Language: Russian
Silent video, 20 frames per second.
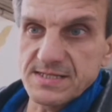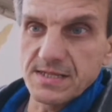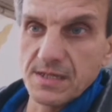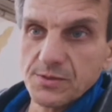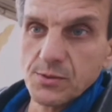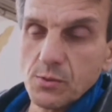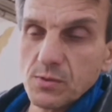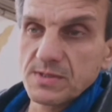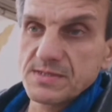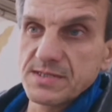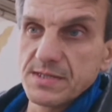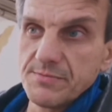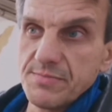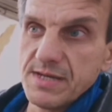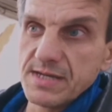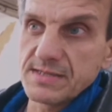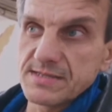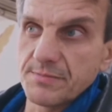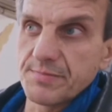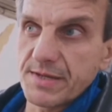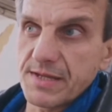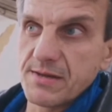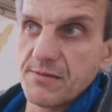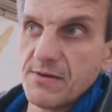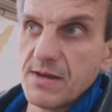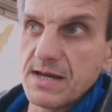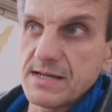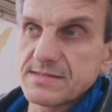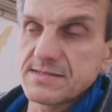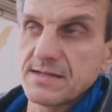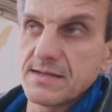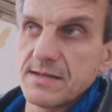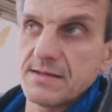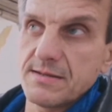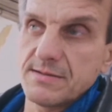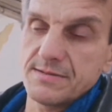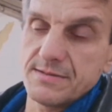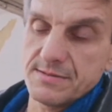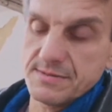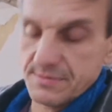стянул к себе сопротивляться
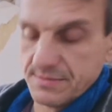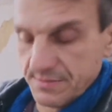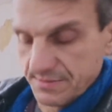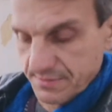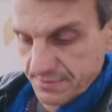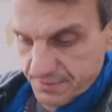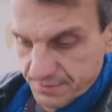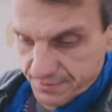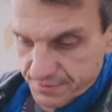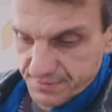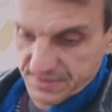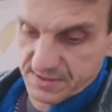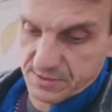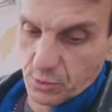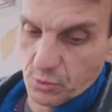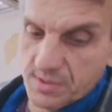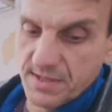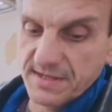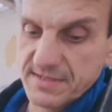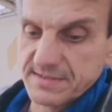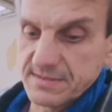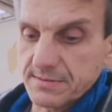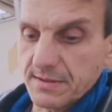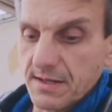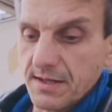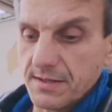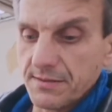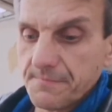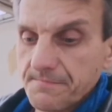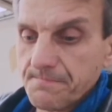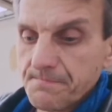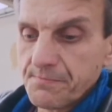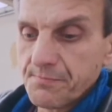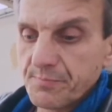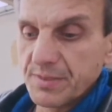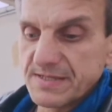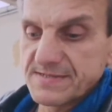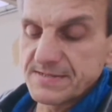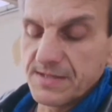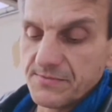э, с других стран
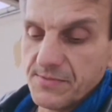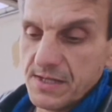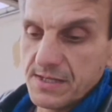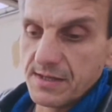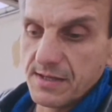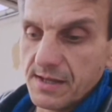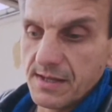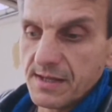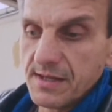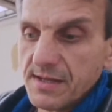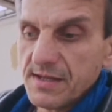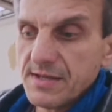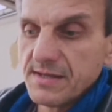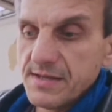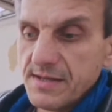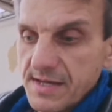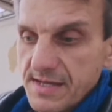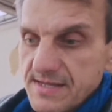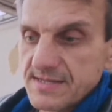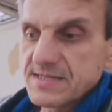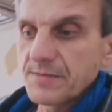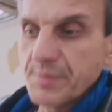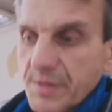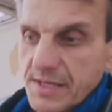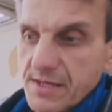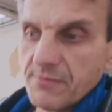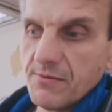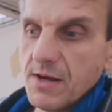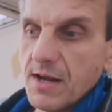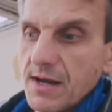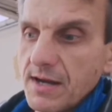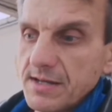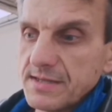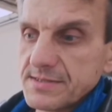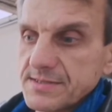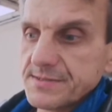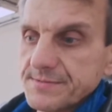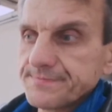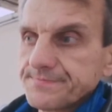представителей и они сопротивлялись.